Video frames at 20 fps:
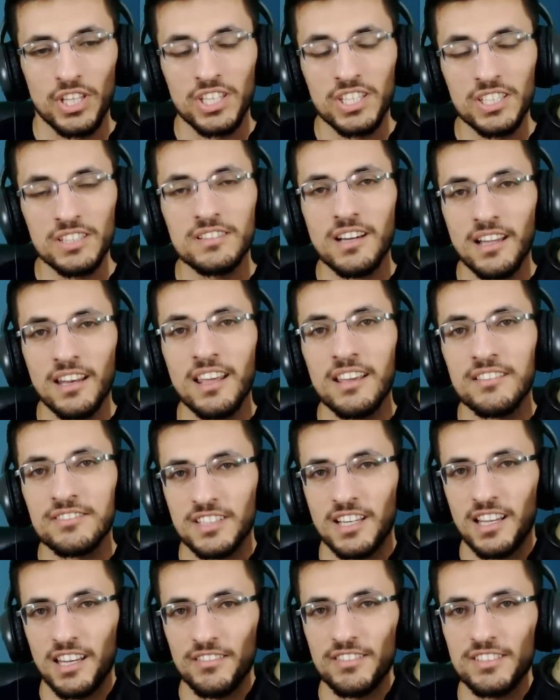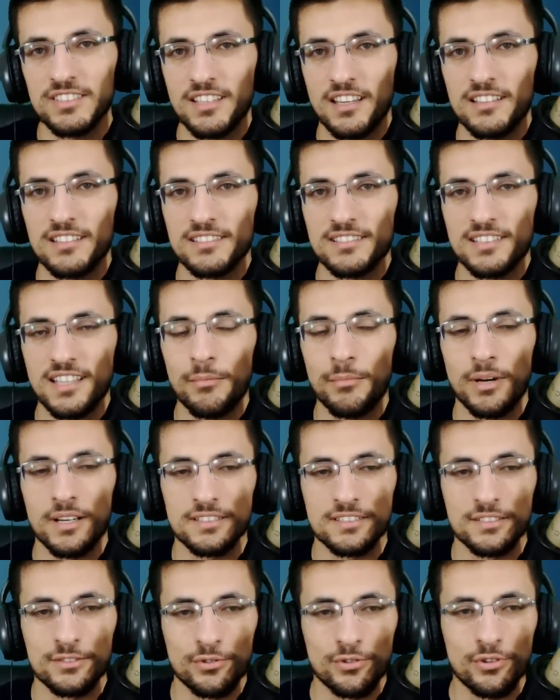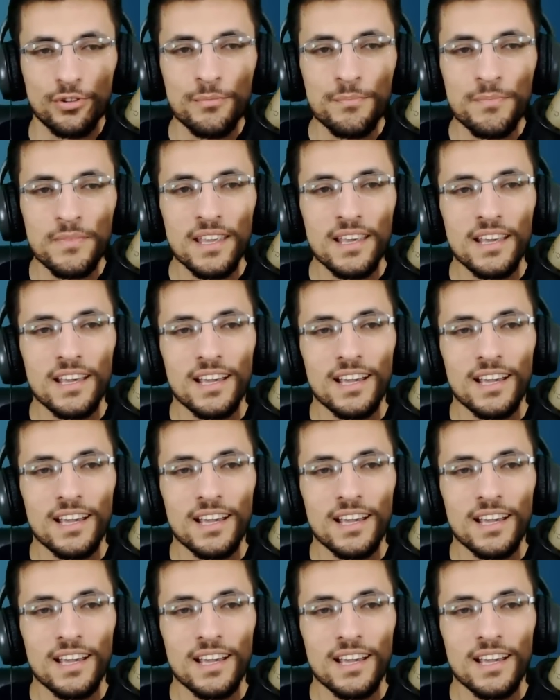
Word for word: iki tane efsanevi sandıktan bahsediyorum.